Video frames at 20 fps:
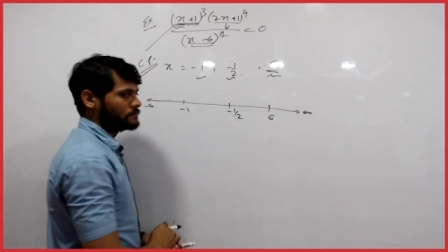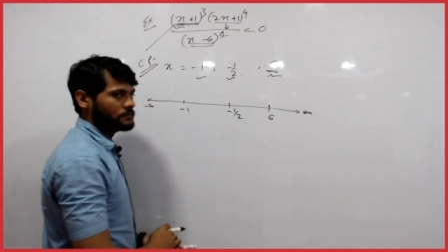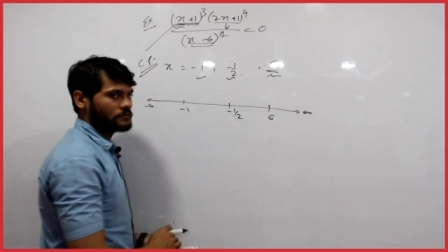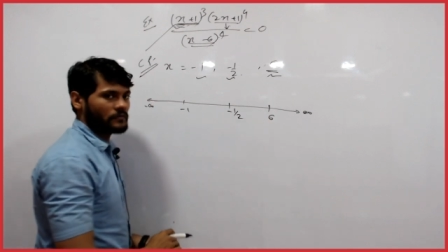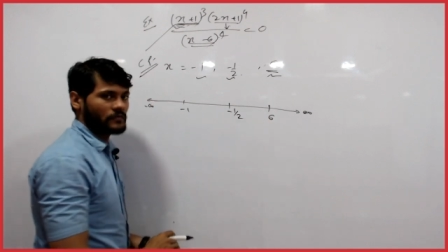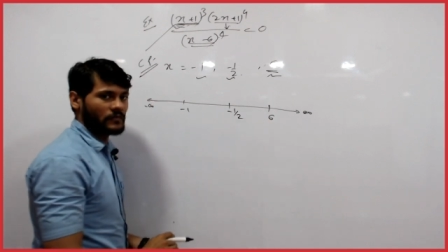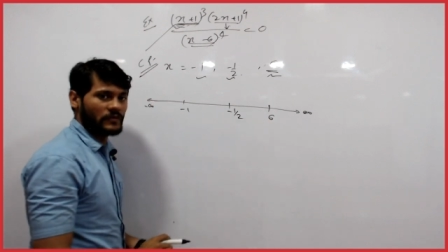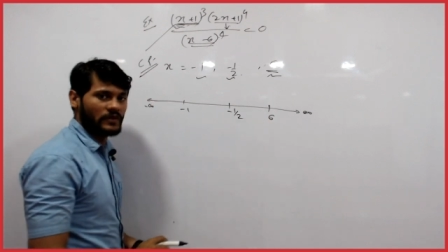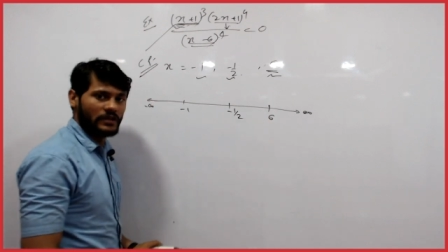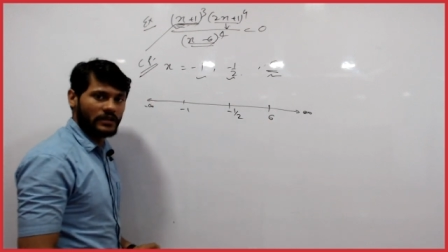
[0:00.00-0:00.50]

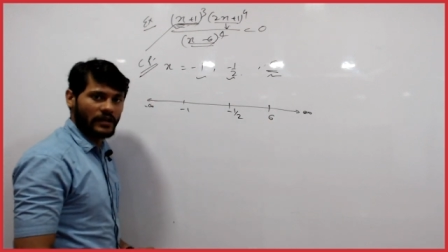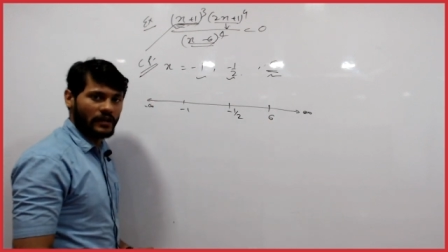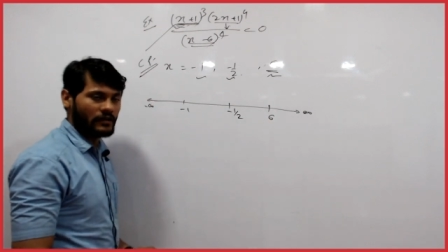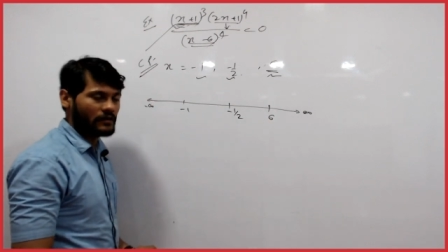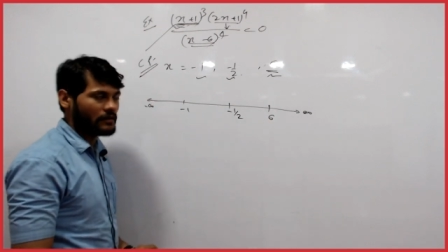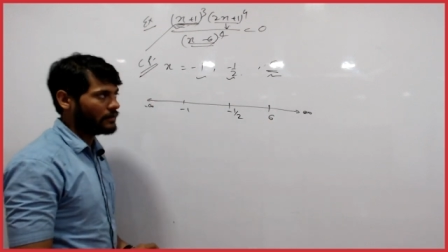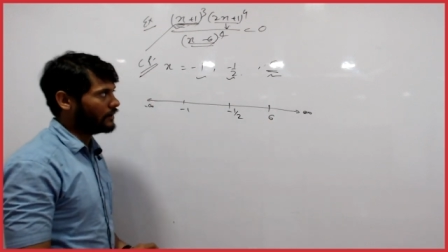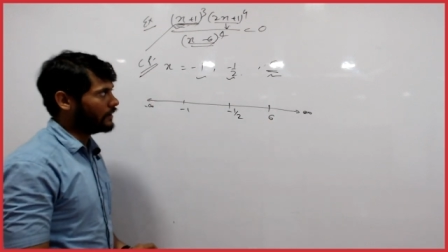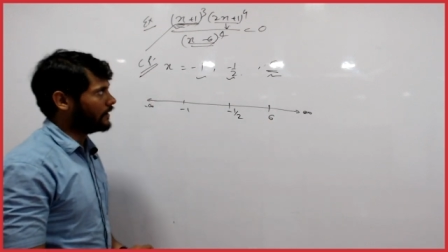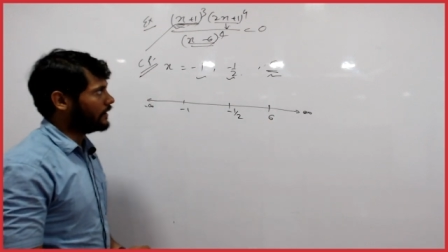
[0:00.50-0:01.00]
ठीक है
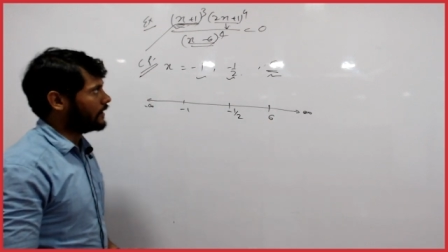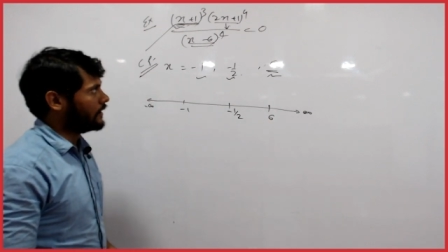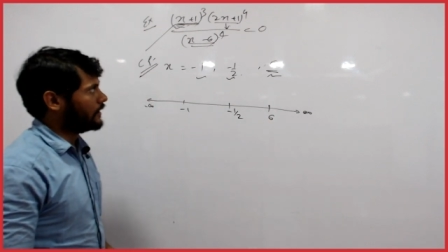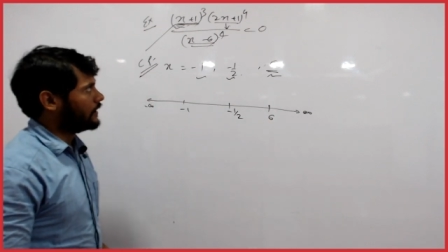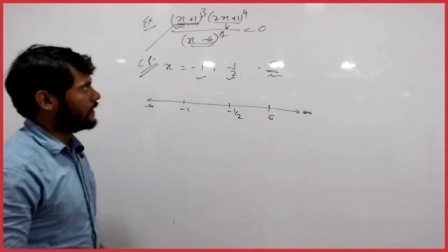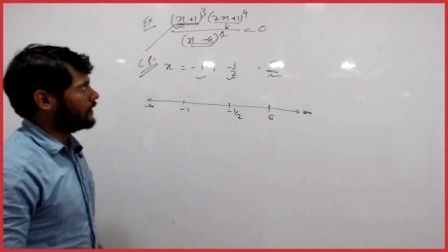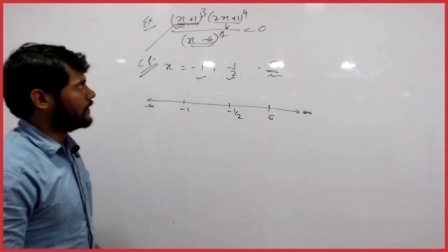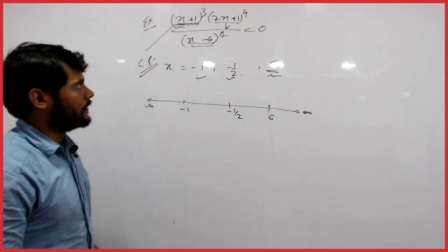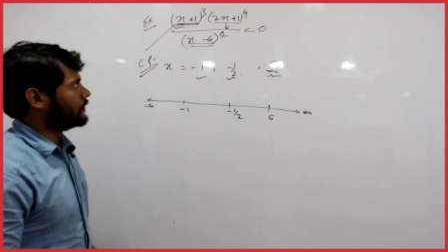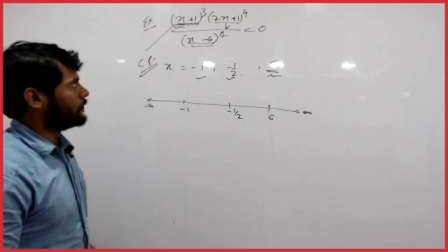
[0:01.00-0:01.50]

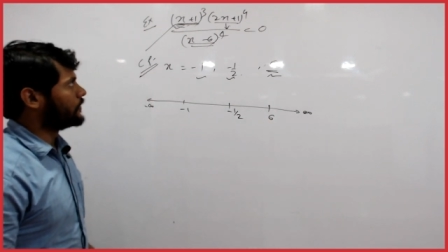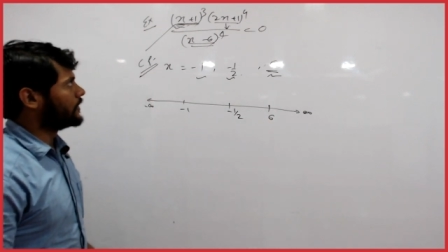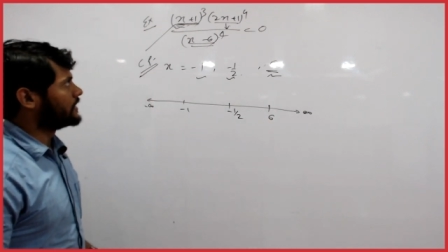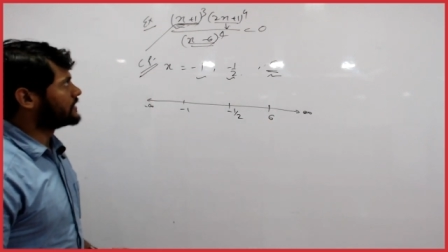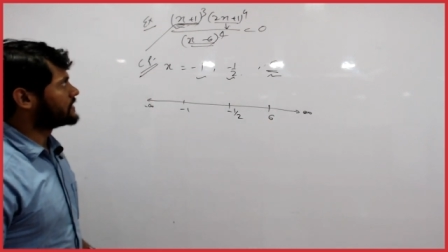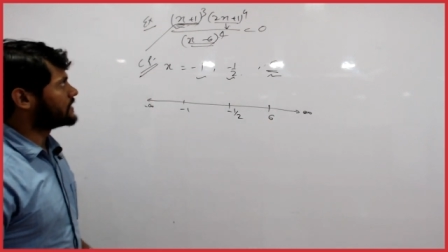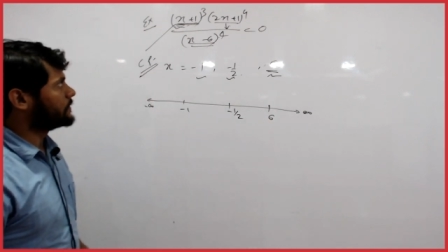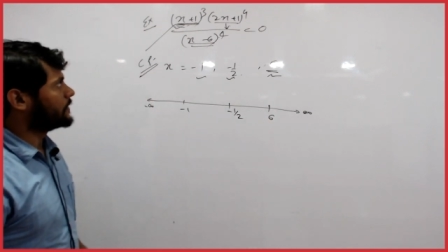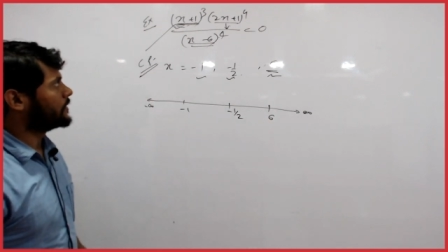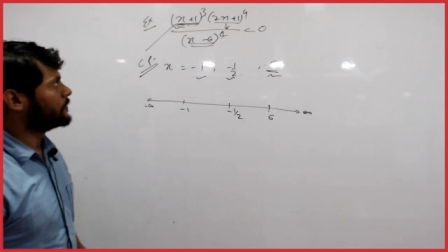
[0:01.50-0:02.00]
फिर
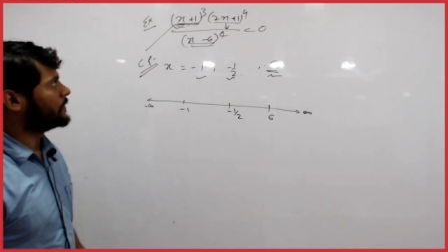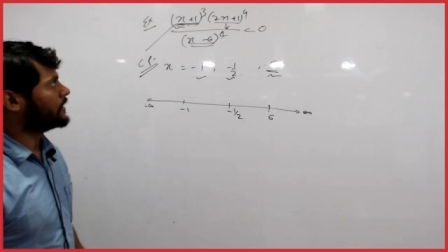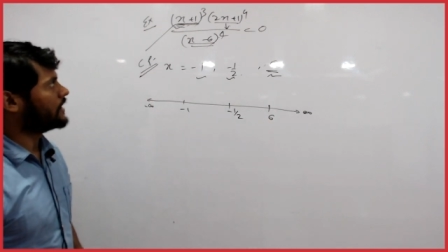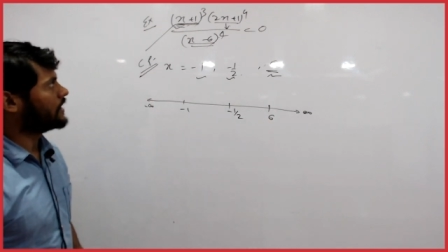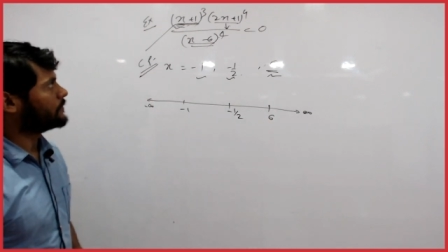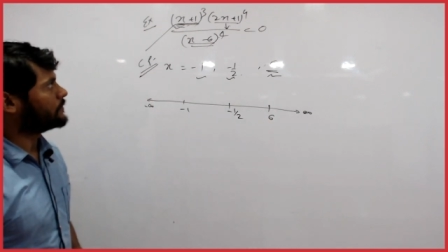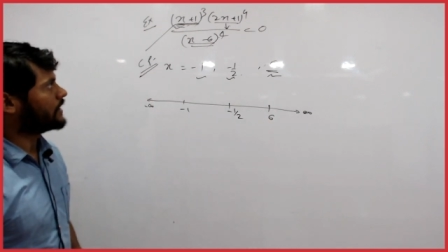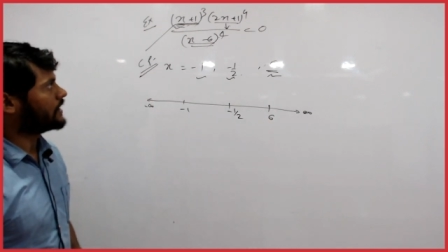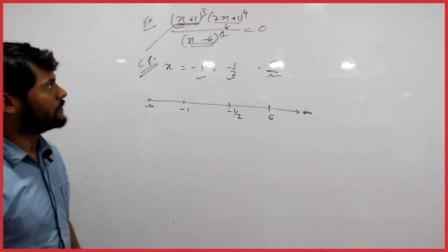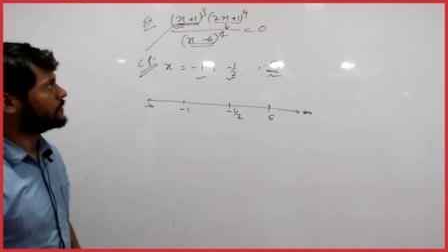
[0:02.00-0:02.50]
इसके बाद मैंने एक
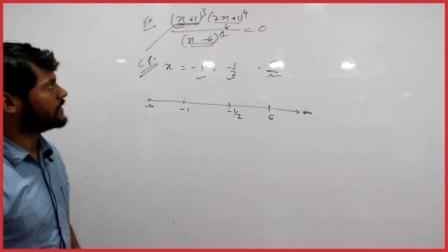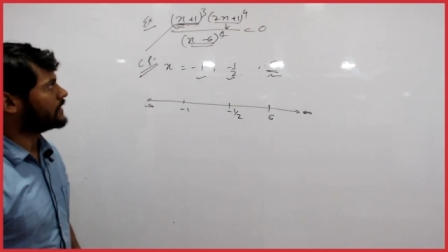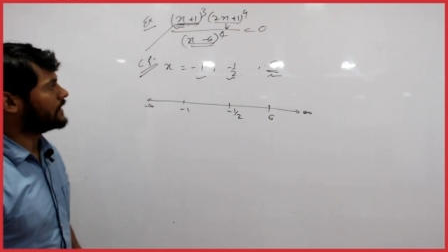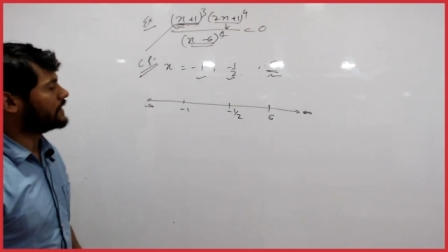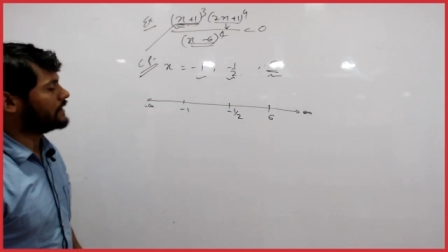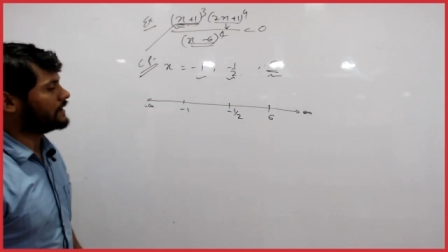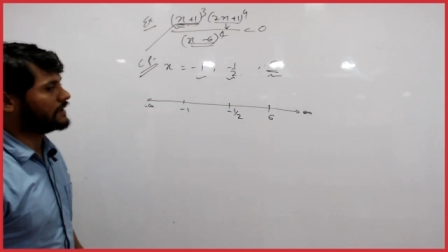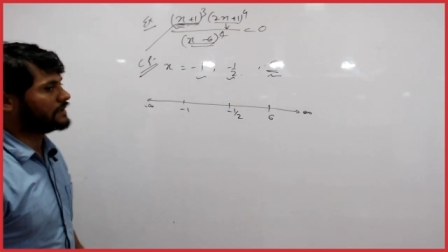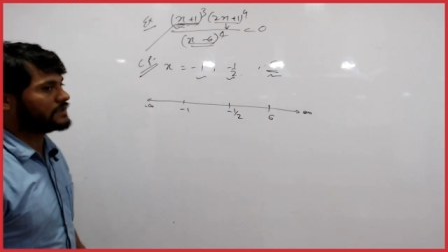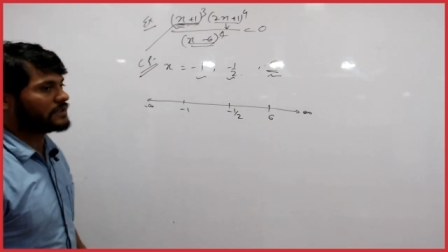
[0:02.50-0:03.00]
बात बताई थी
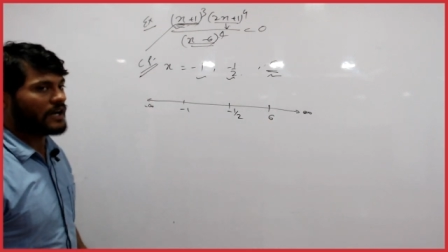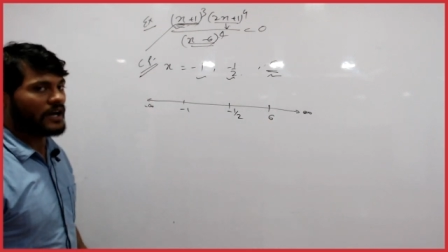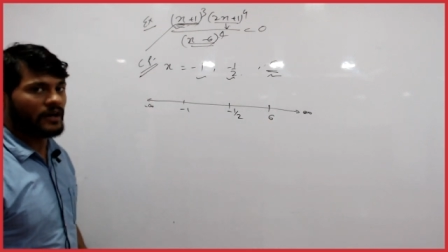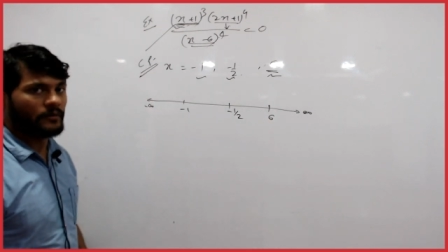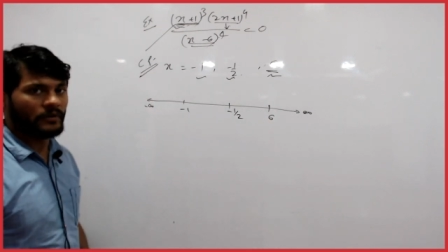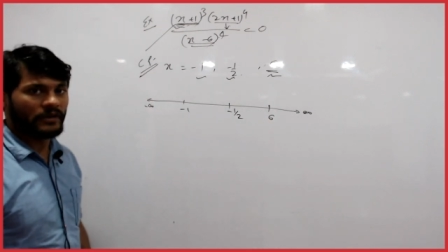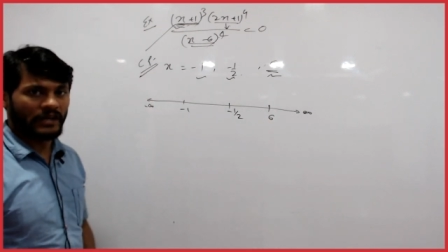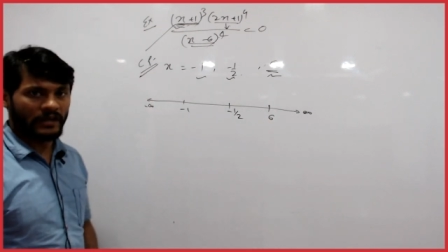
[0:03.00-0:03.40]
कि जहां भी